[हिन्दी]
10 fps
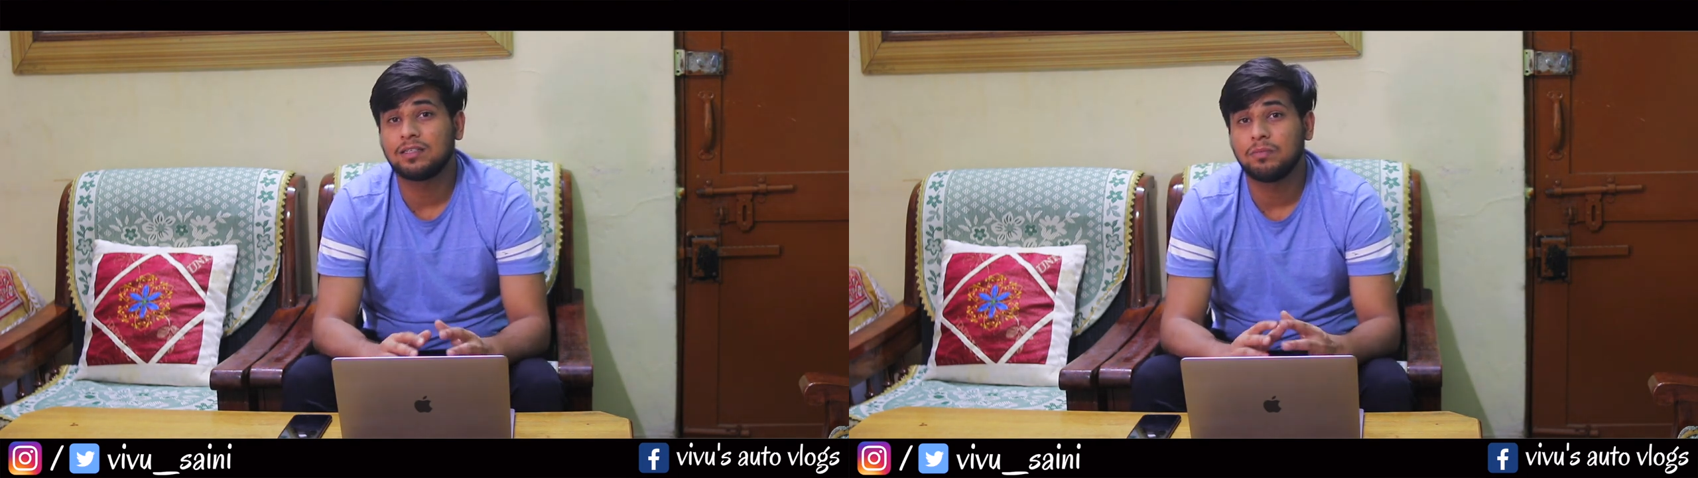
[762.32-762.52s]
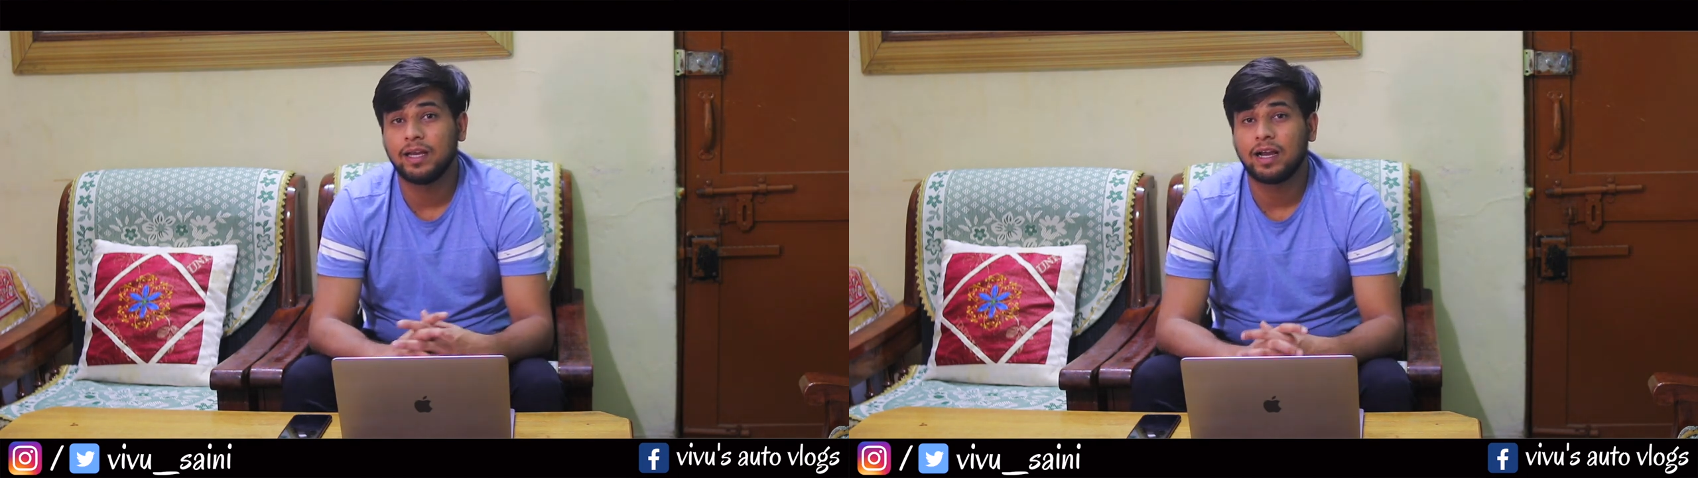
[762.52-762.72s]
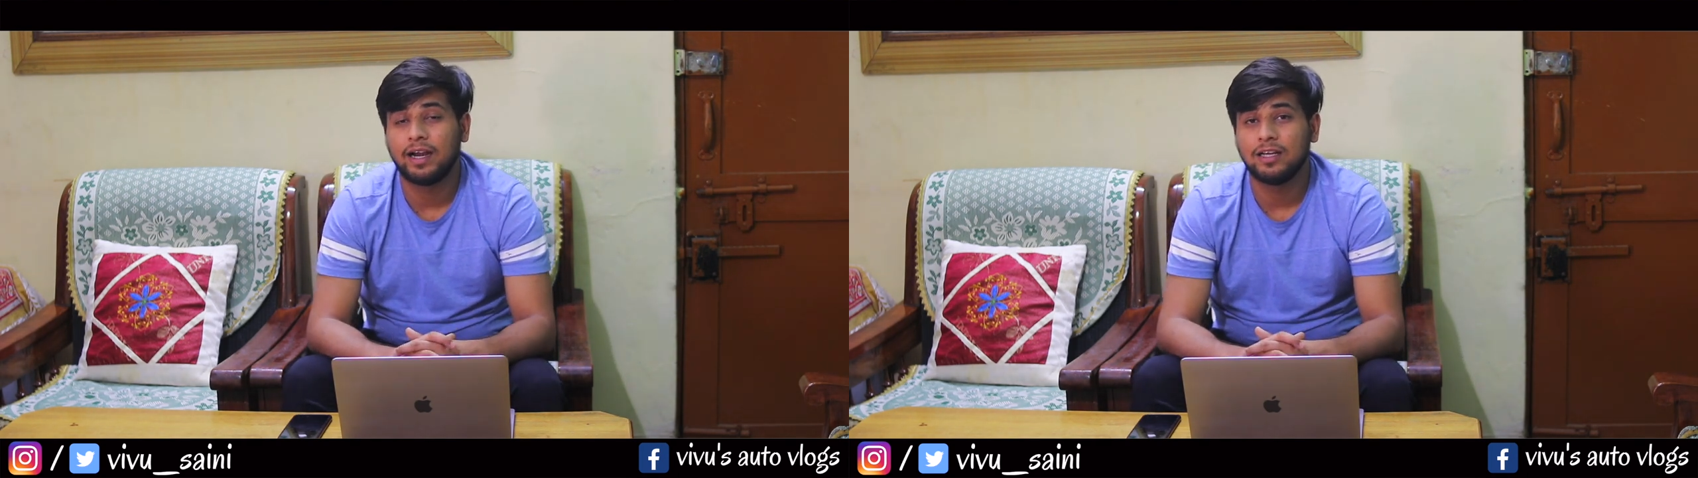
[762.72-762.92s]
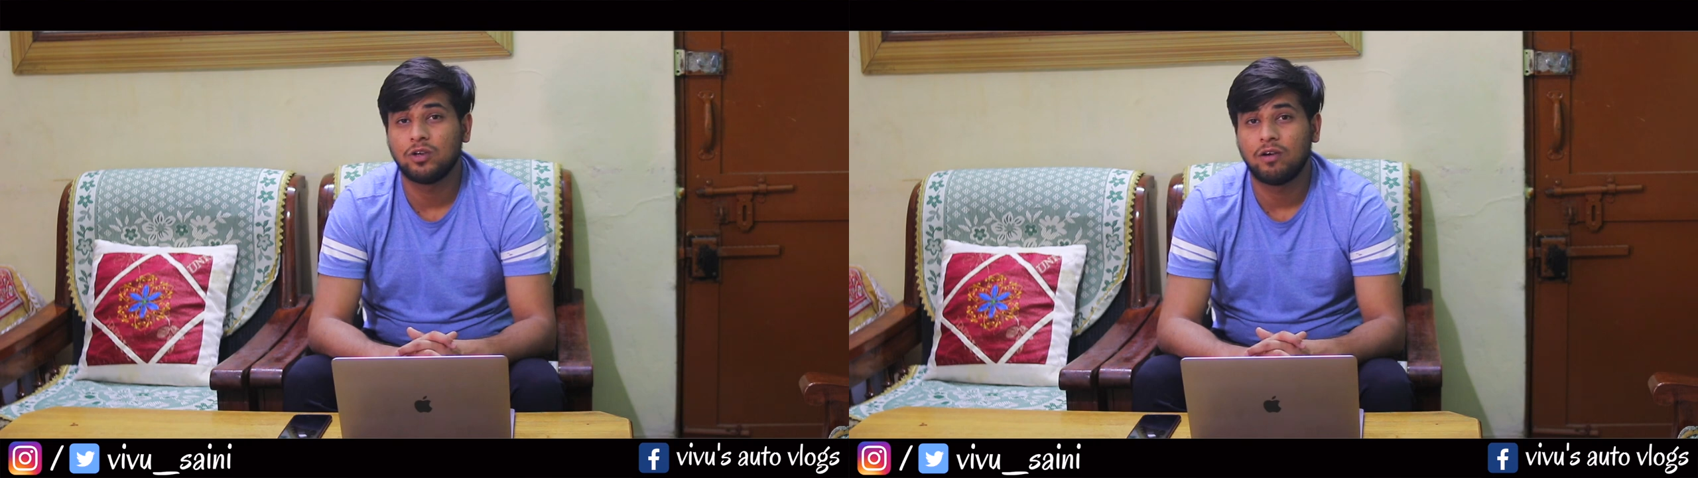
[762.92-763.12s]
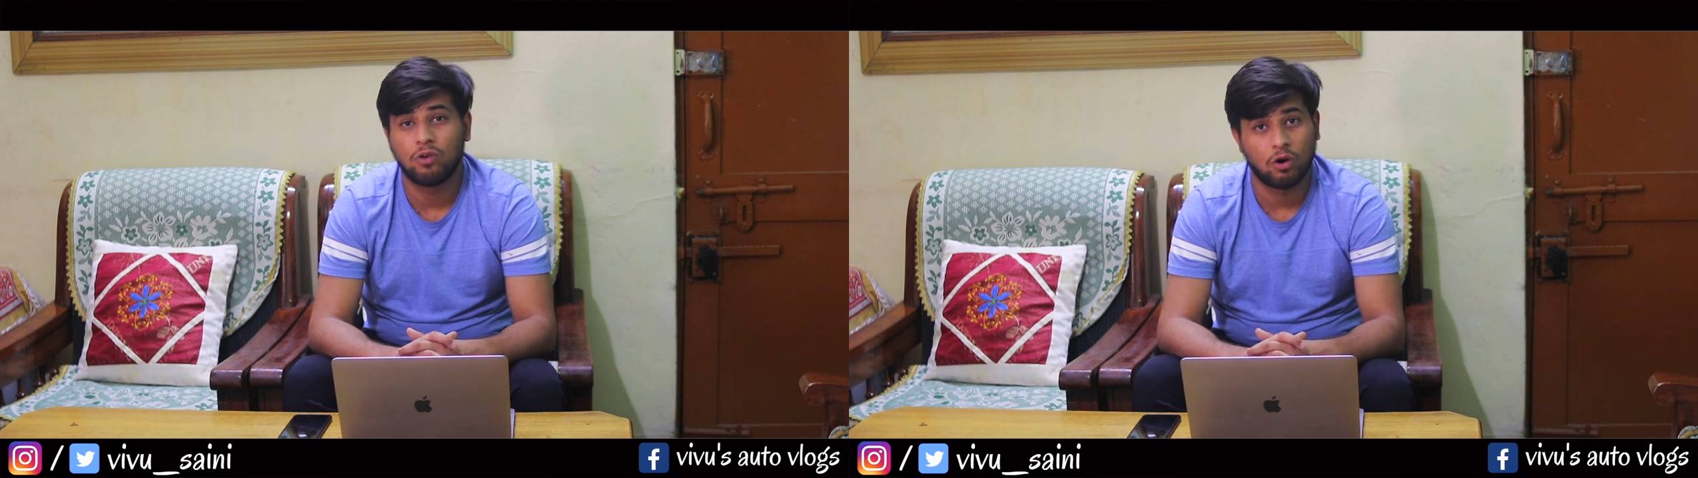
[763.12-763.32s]
में ये गाड़ी
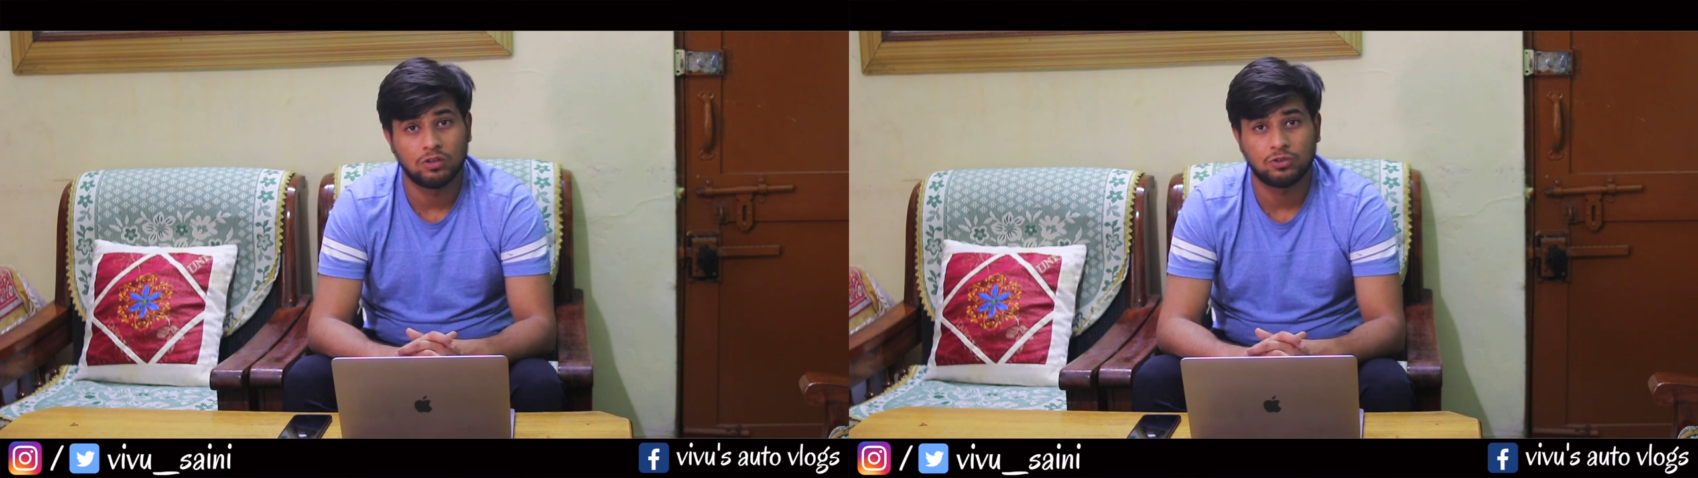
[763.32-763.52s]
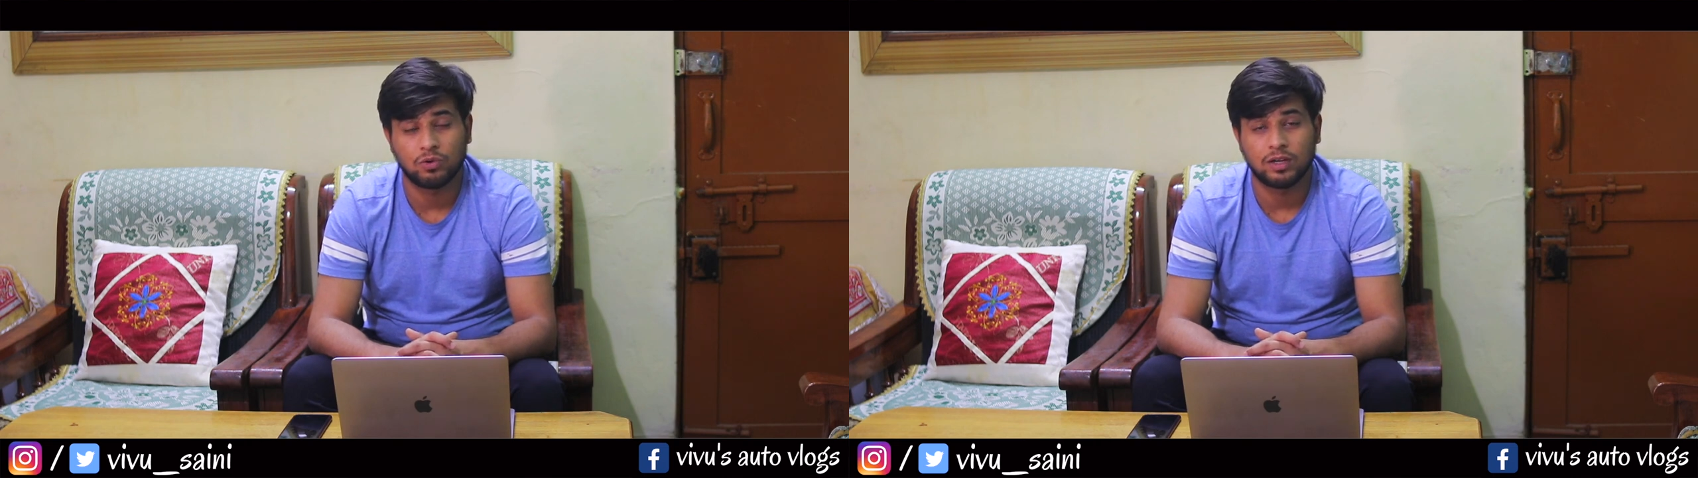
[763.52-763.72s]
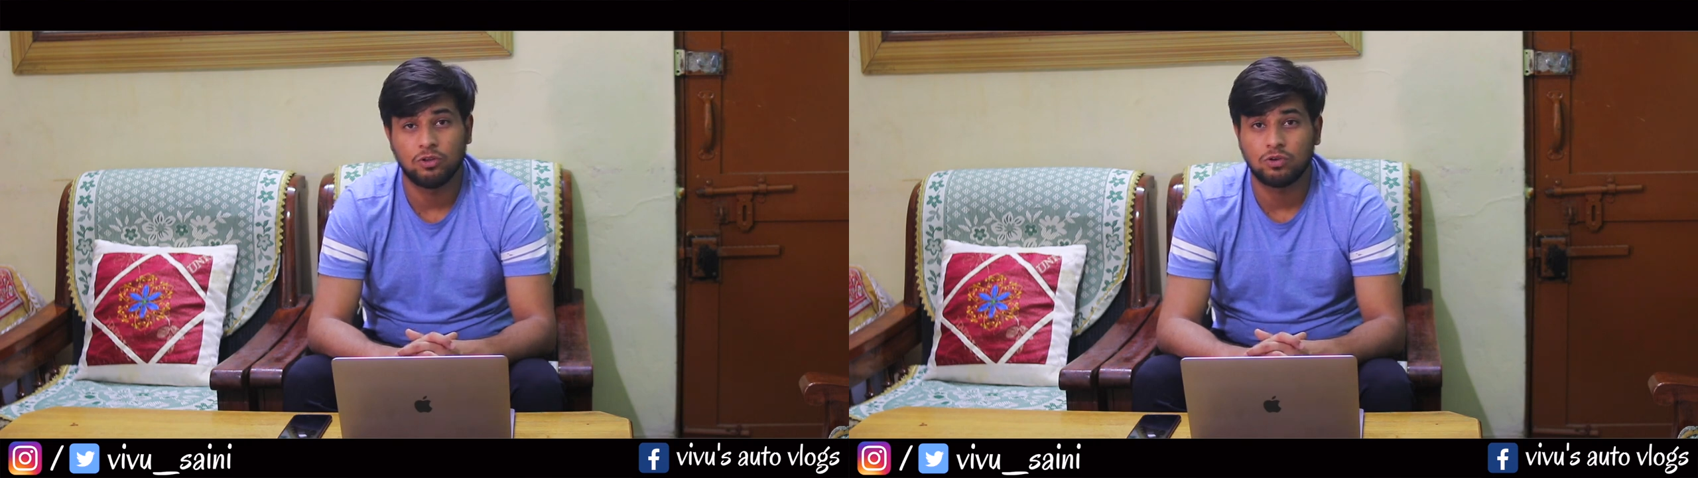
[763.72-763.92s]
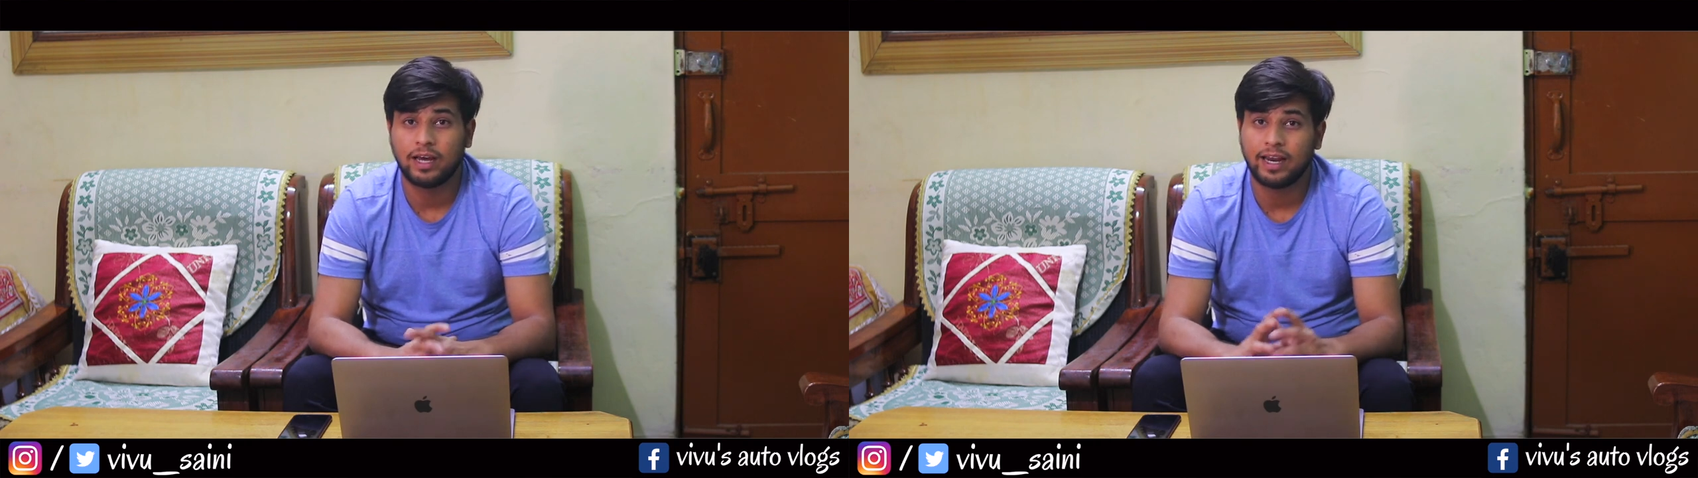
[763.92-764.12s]
जो है वो लॉन्च होगी दो